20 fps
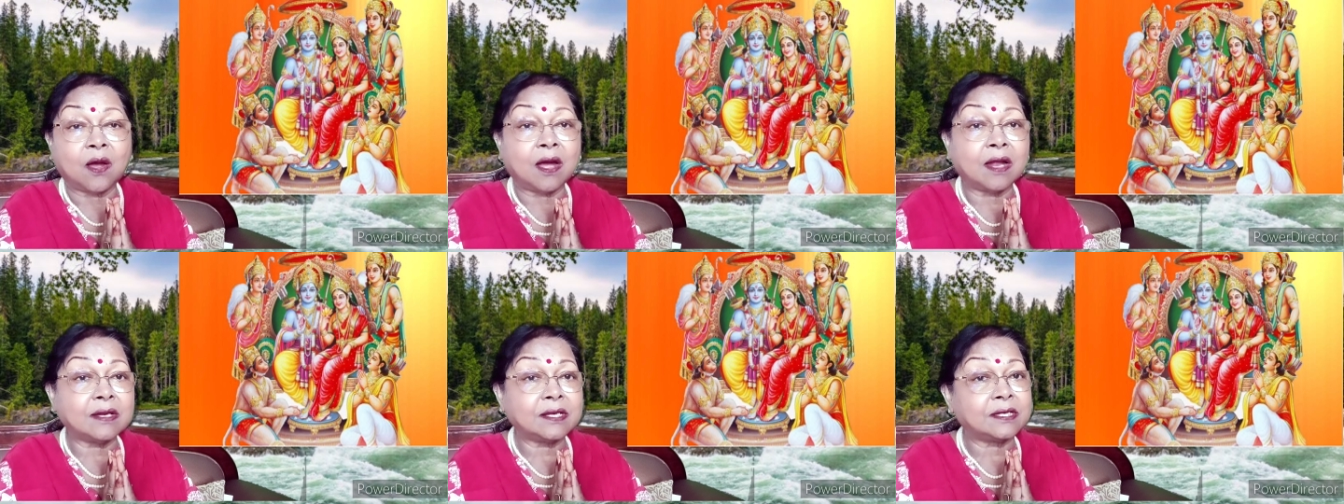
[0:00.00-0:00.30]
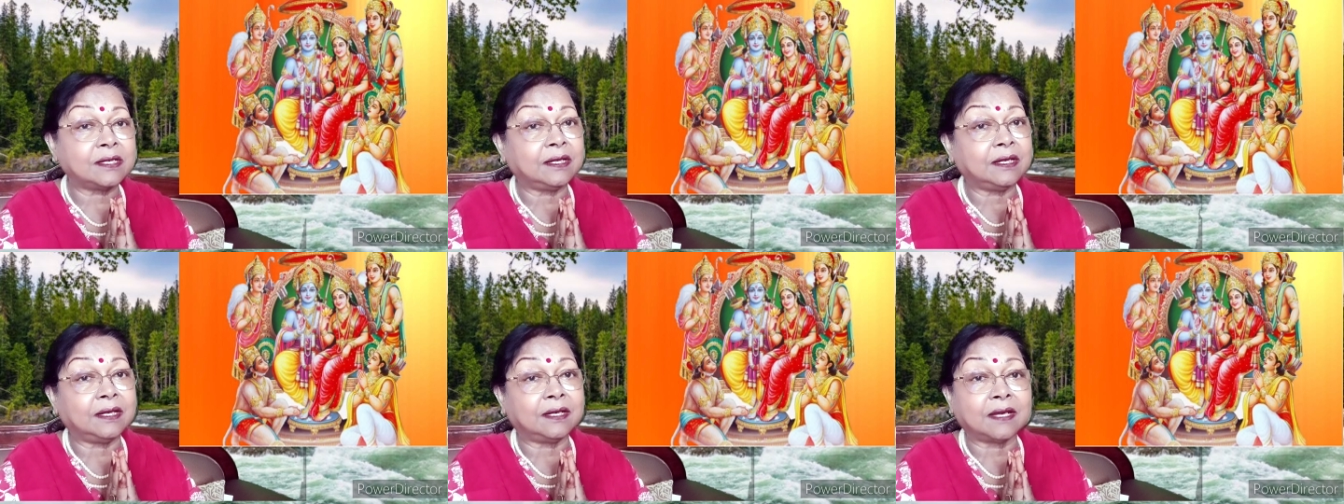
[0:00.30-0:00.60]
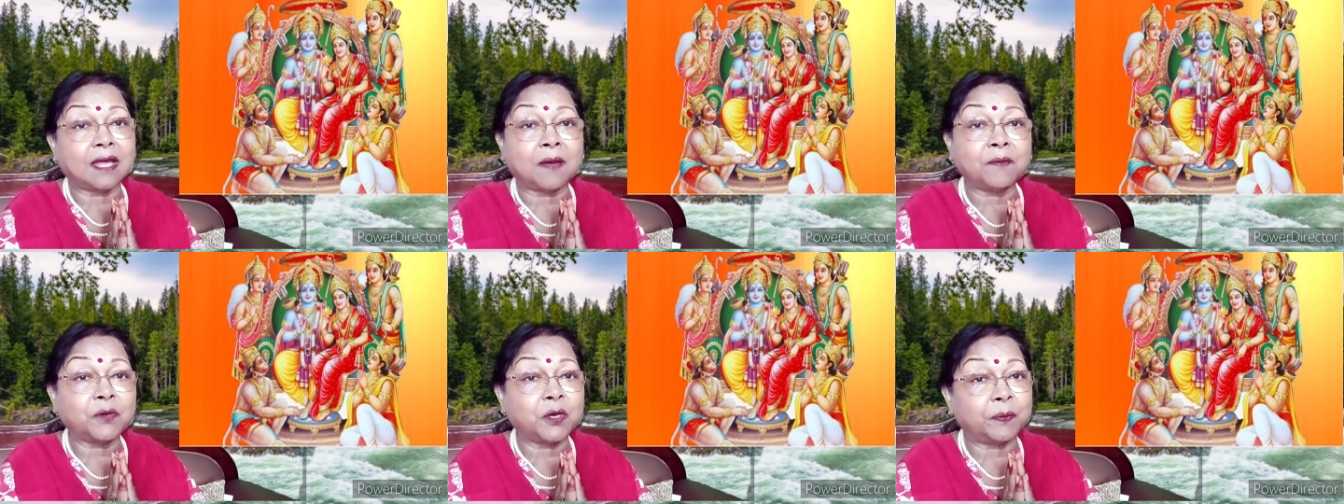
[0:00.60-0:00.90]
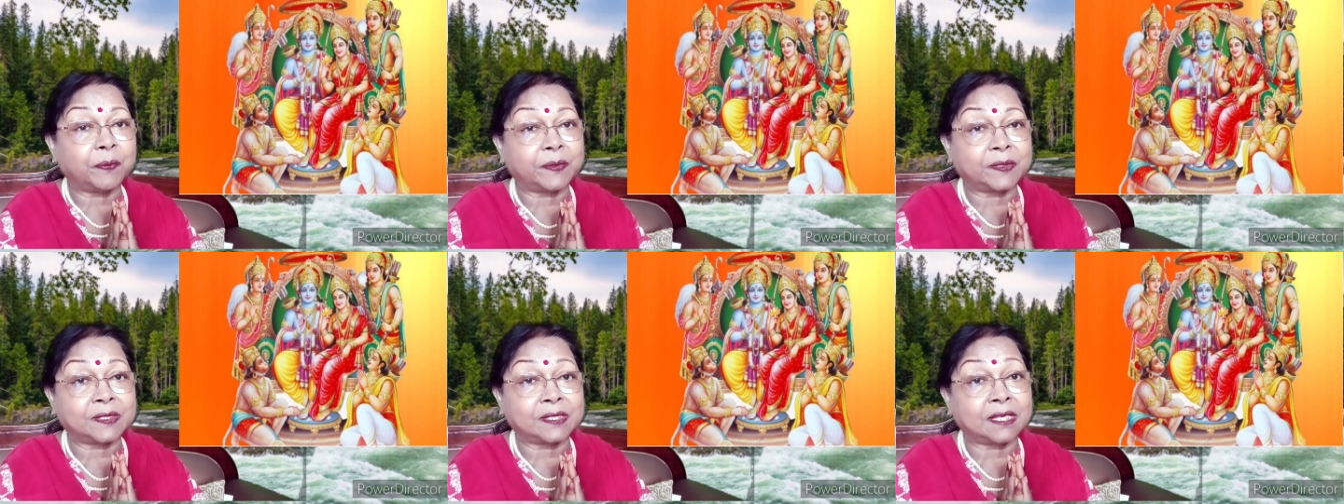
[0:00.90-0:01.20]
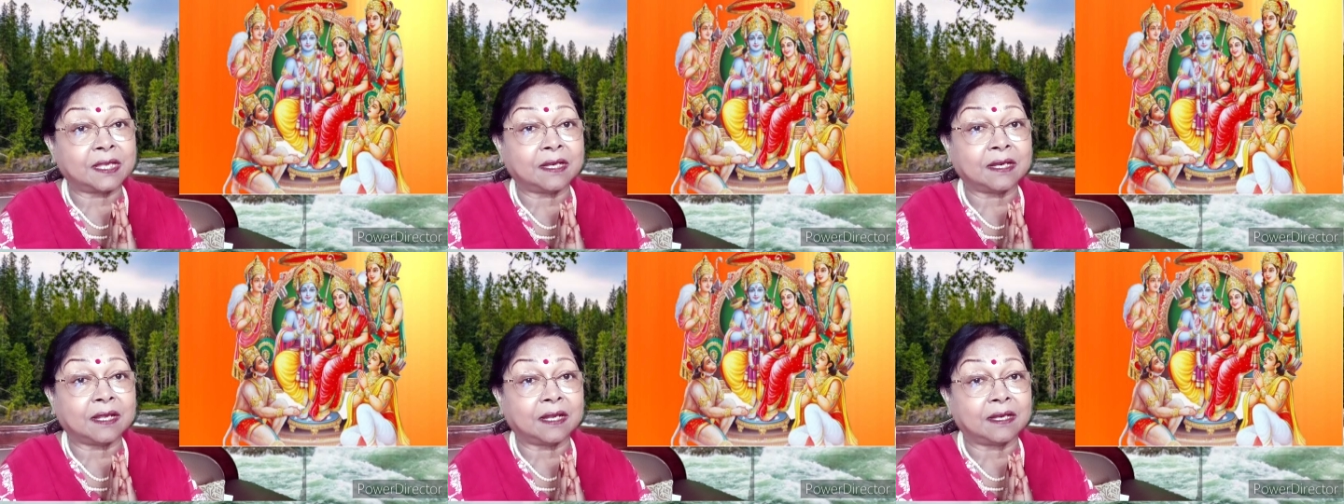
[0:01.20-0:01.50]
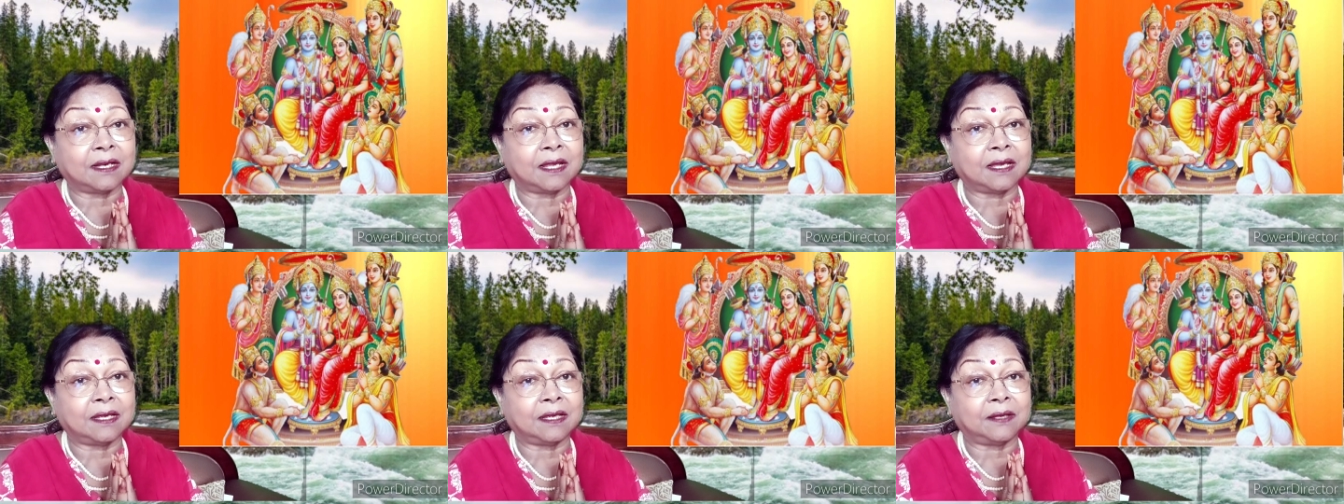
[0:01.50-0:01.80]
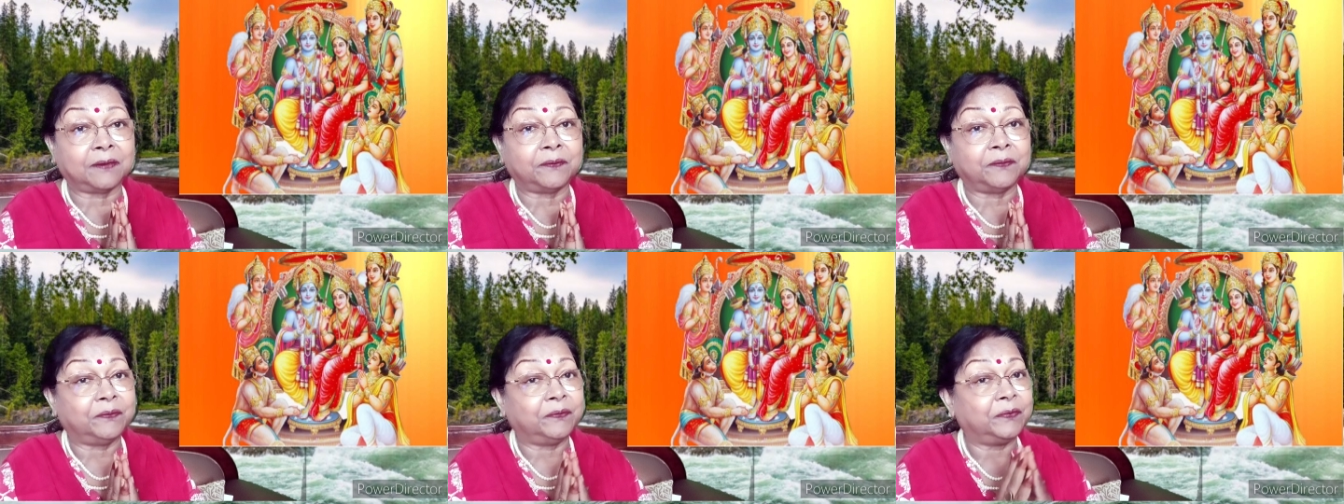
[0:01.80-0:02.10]
और श्री राम को प्रसन्न करना
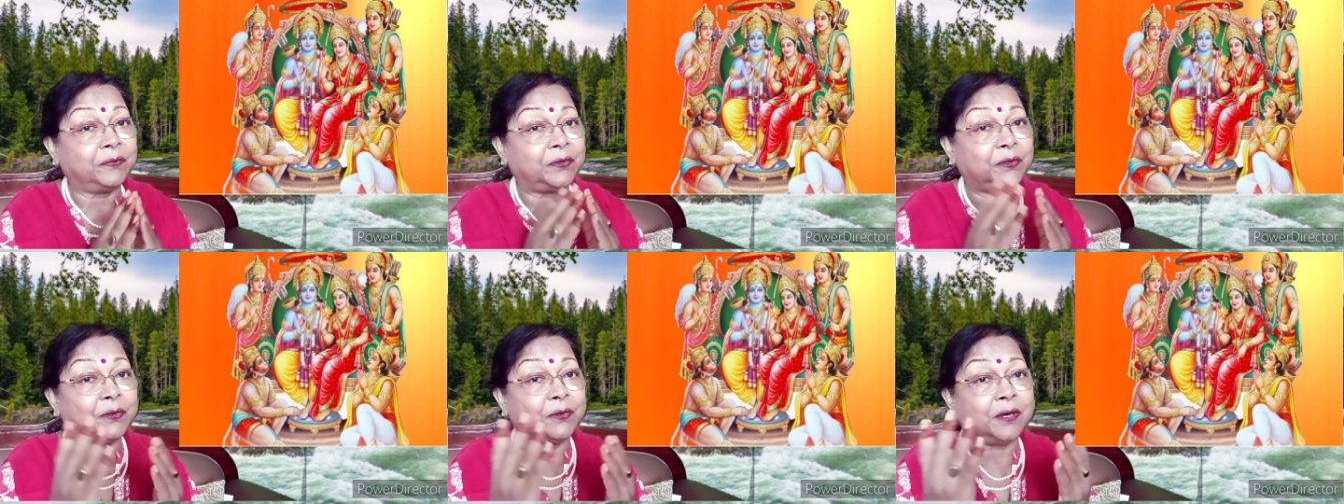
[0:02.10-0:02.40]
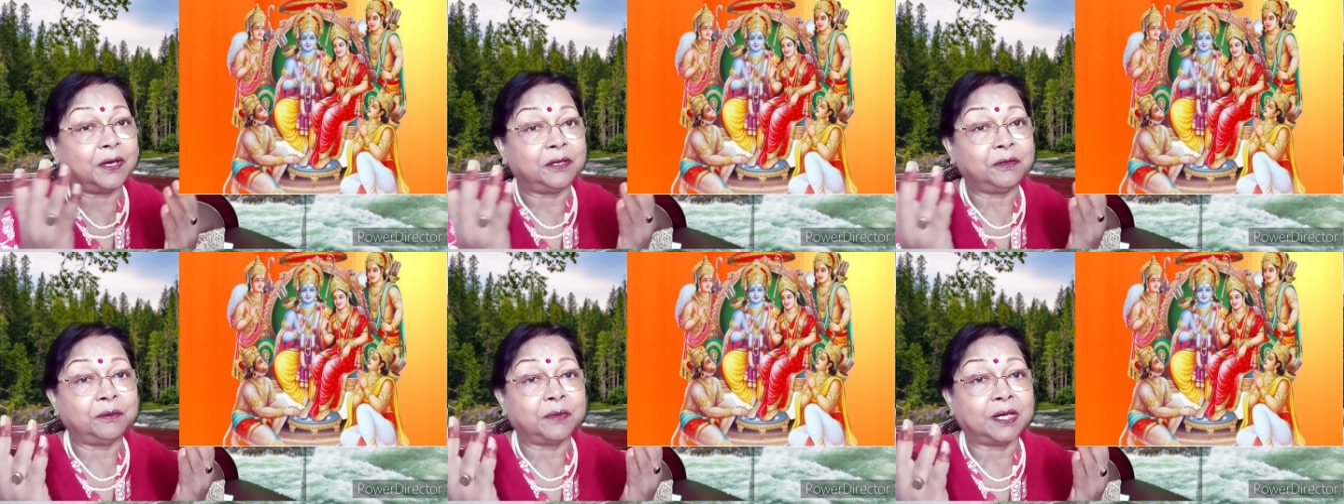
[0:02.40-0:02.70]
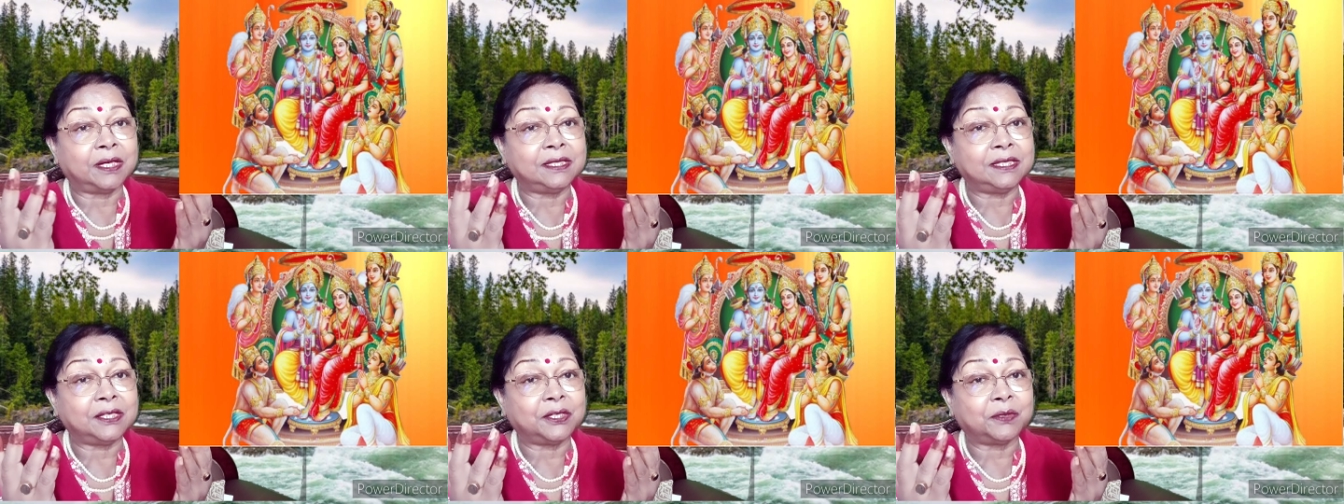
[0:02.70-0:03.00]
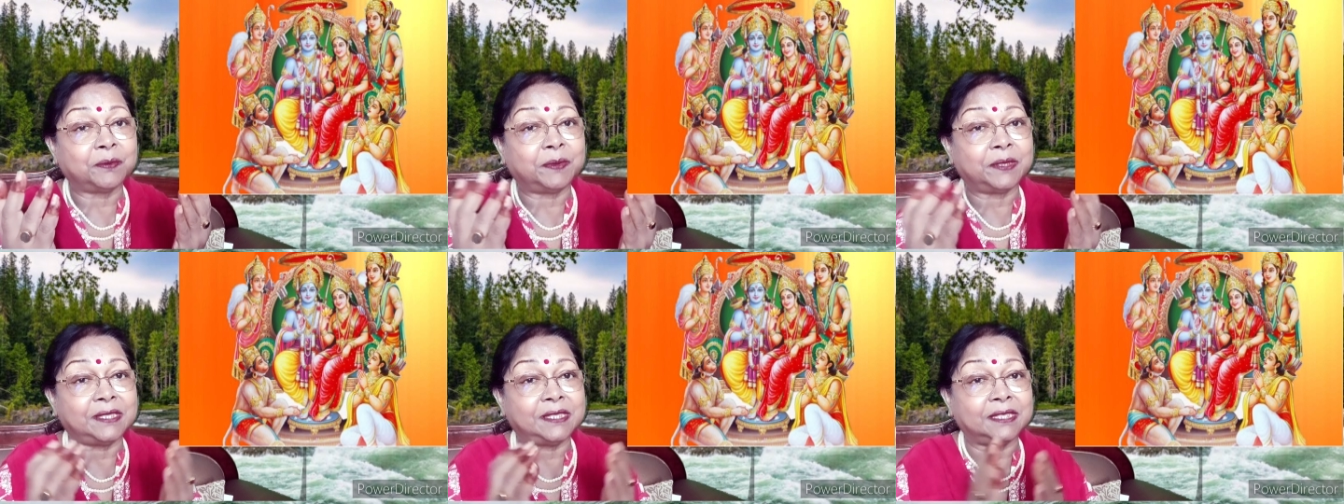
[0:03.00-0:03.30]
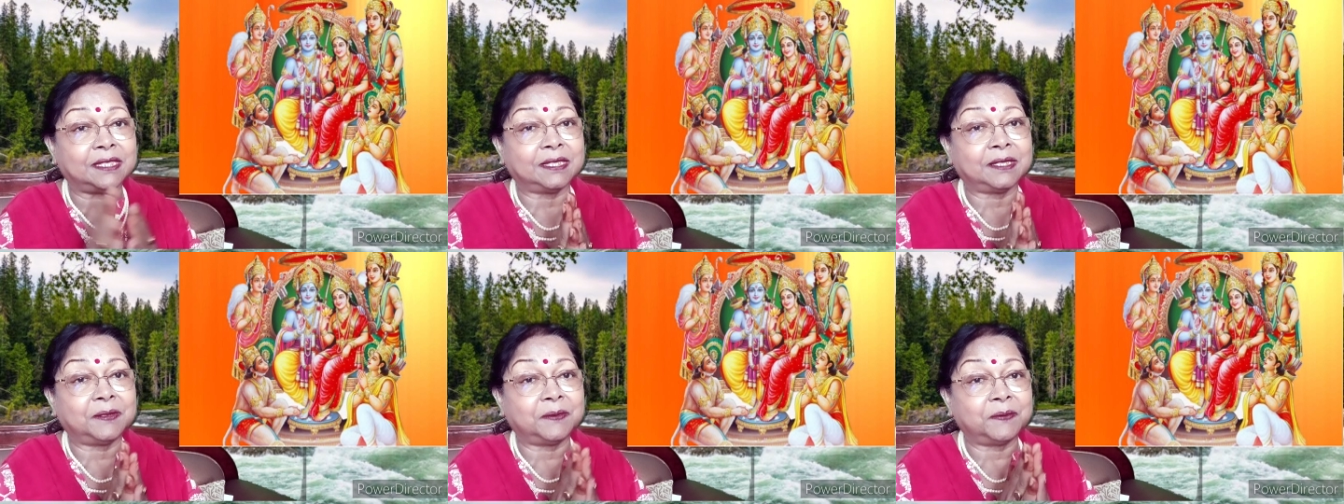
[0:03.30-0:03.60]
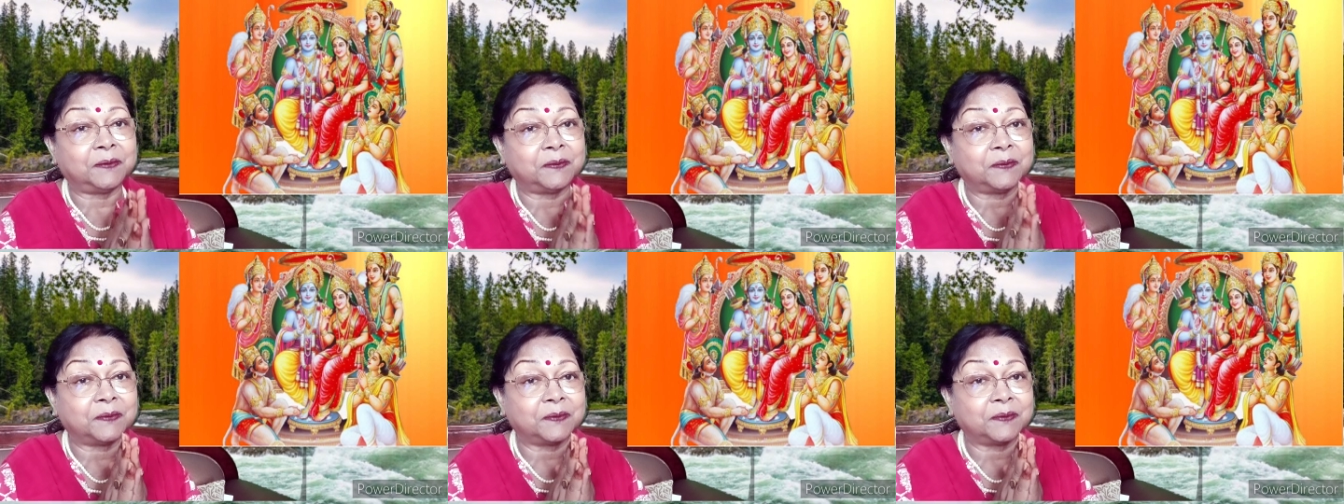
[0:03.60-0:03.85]
है तो हनुमान जी को भजिए